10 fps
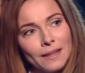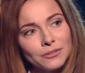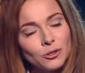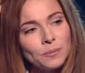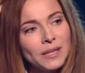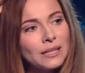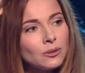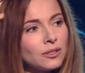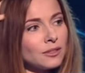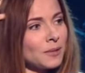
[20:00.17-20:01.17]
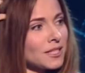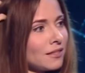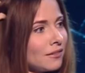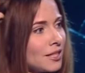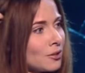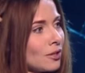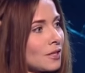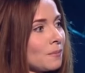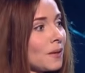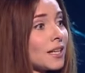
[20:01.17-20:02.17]
В тот период, э, представляете, у
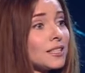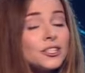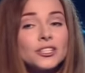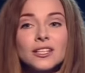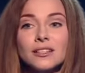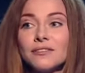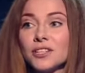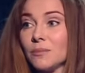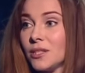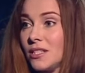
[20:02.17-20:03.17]
нас практически совсем